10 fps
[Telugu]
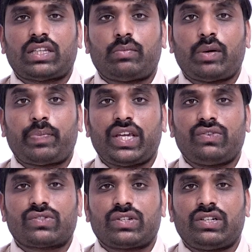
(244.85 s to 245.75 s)
తమపై
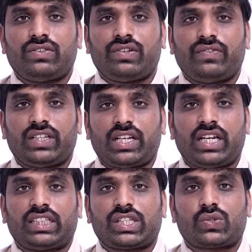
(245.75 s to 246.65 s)
వస్తున్నటువంటి
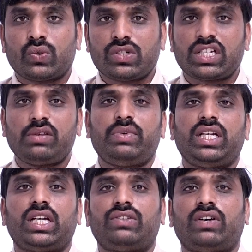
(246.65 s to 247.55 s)
వ్యతిరేకత సోషల్
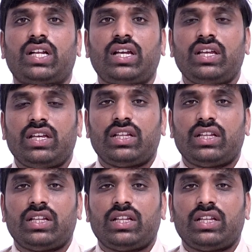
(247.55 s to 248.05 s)
మీడియా ద్వారా